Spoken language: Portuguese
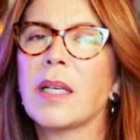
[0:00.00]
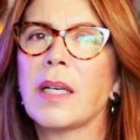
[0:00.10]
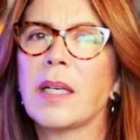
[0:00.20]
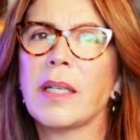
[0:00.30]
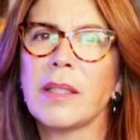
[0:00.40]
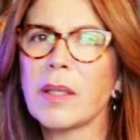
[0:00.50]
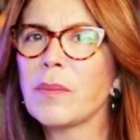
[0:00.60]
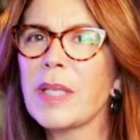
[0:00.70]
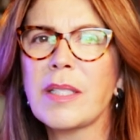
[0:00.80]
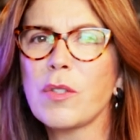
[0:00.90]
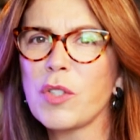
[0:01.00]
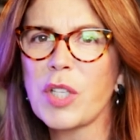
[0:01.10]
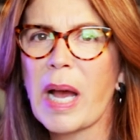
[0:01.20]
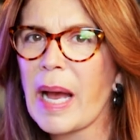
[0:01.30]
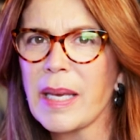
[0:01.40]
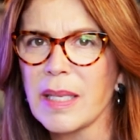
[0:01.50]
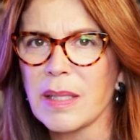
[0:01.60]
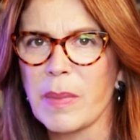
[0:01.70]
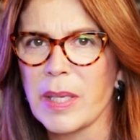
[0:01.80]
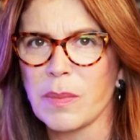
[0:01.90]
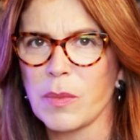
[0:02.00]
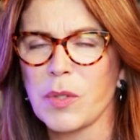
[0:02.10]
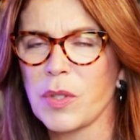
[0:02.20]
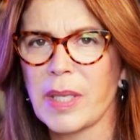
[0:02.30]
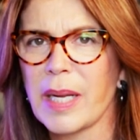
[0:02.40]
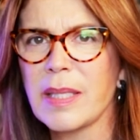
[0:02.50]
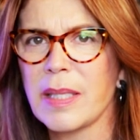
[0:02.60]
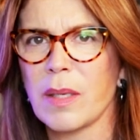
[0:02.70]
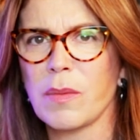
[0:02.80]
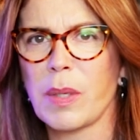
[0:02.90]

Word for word: Uh, é um tecido de raiz mesmo, de tradição